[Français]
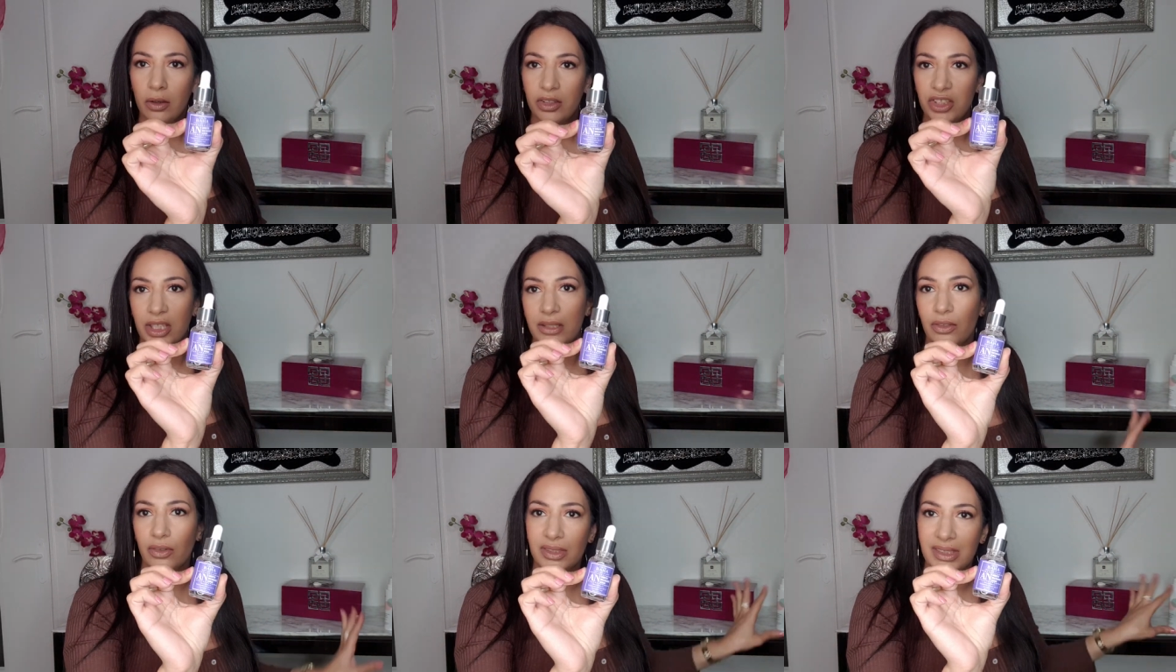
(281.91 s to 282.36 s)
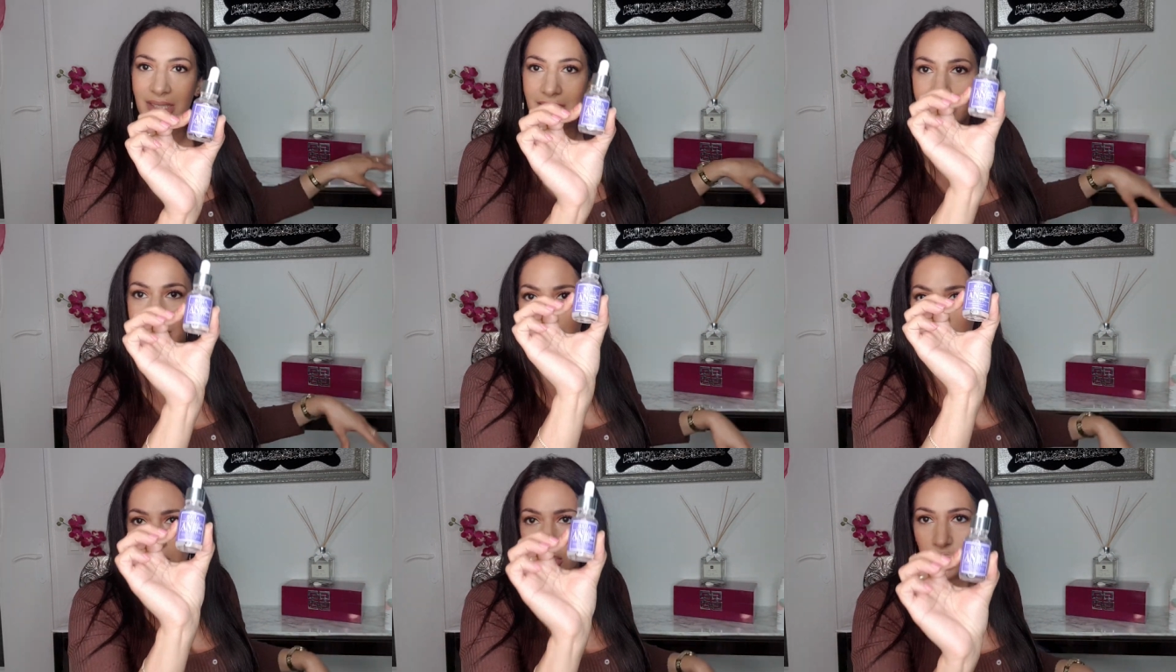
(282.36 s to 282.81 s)
j'attends que ça
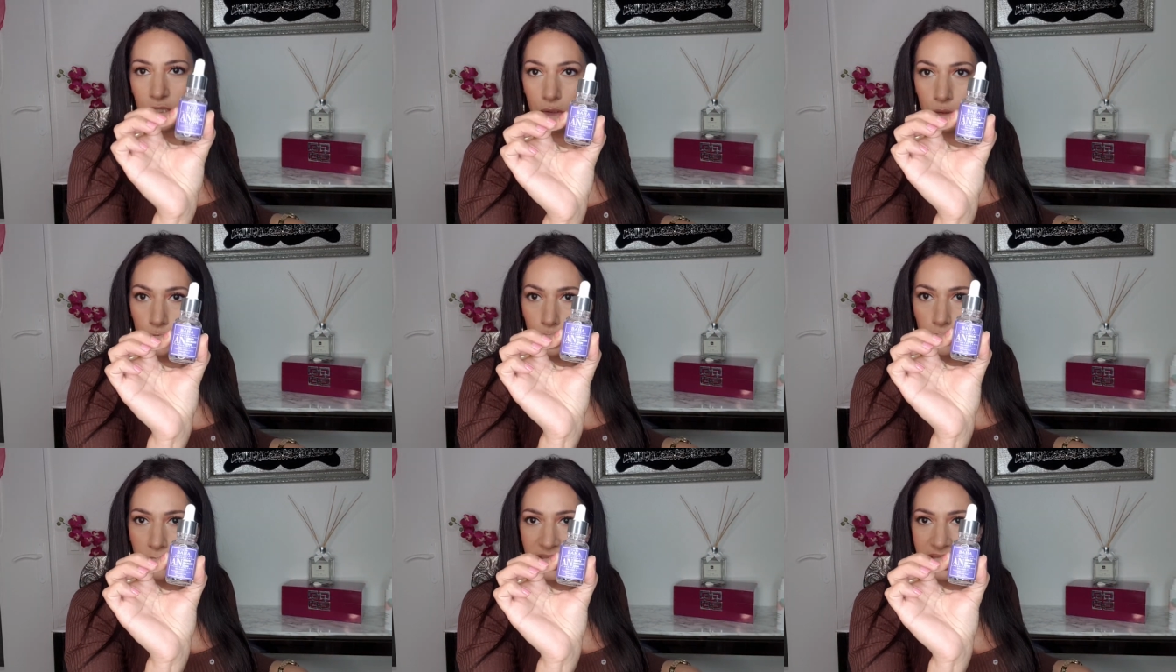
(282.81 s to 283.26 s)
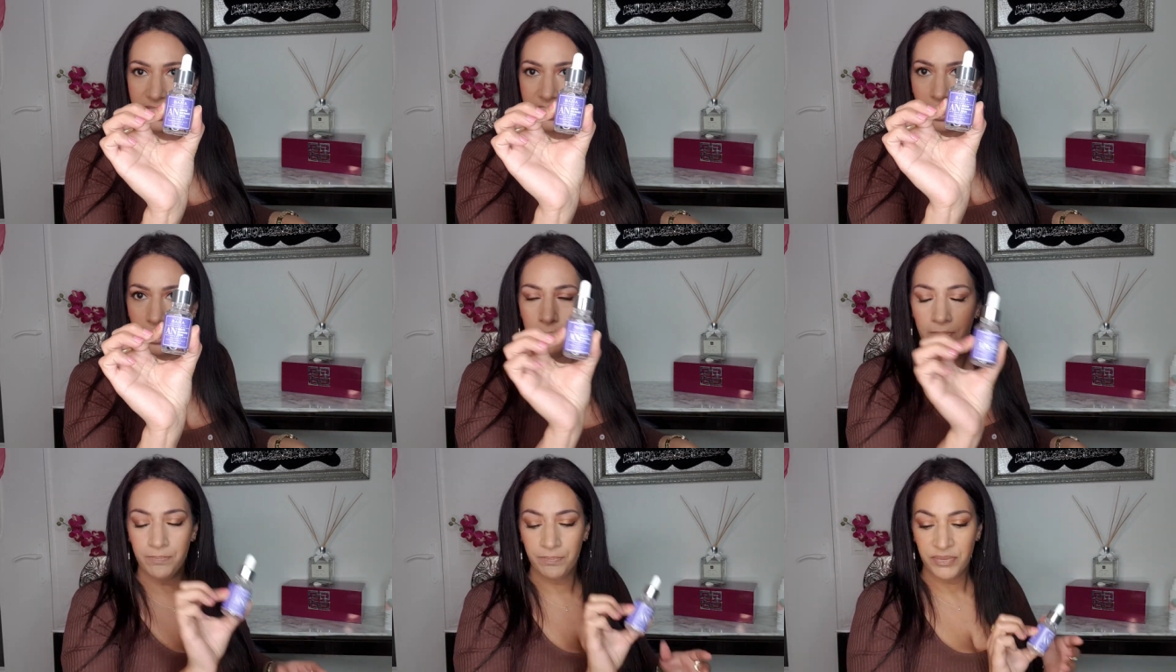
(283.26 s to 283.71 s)
sèche, je mets
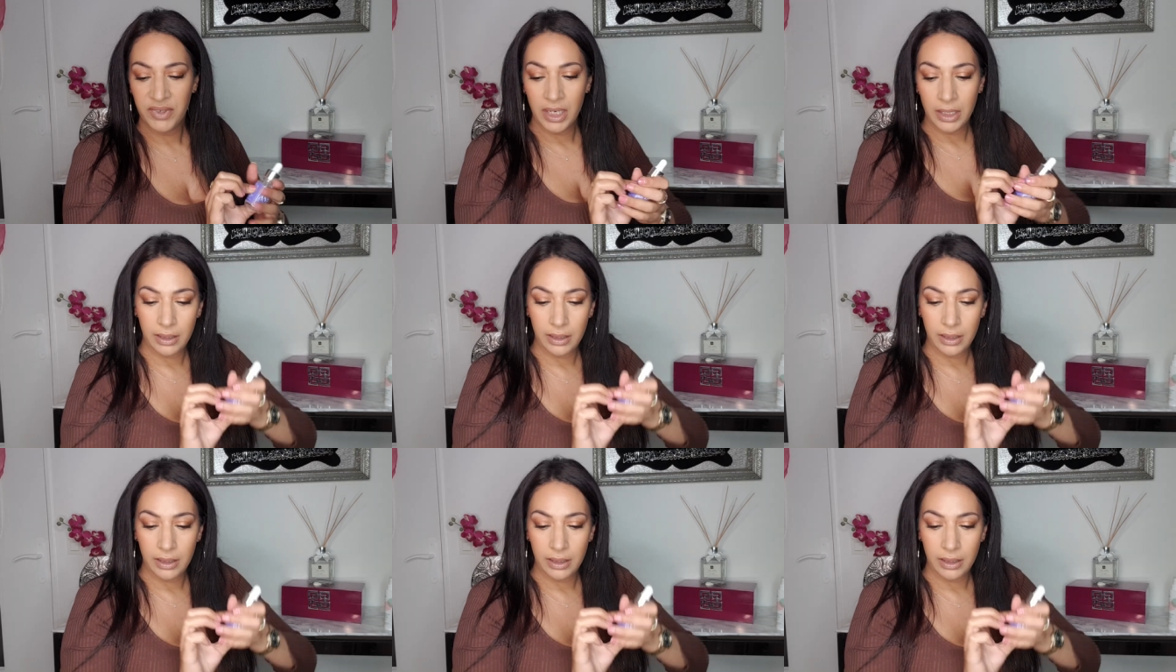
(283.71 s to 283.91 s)
ça.